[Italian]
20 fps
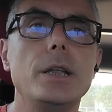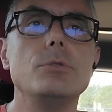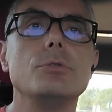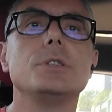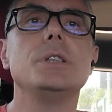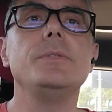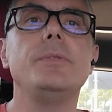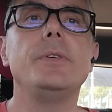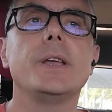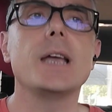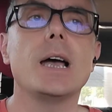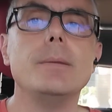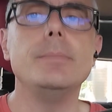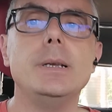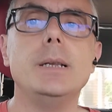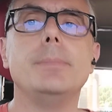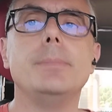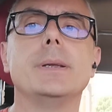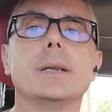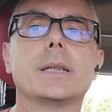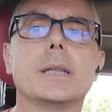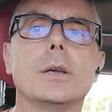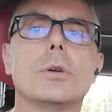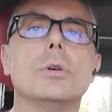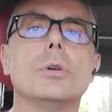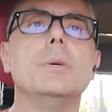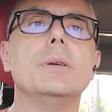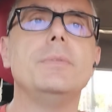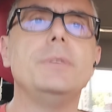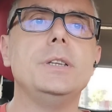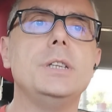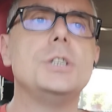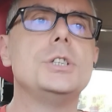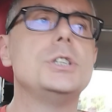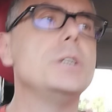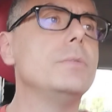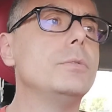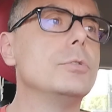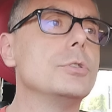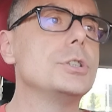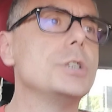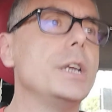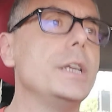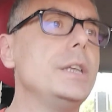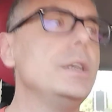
è giustificabile perché come vi dicevo già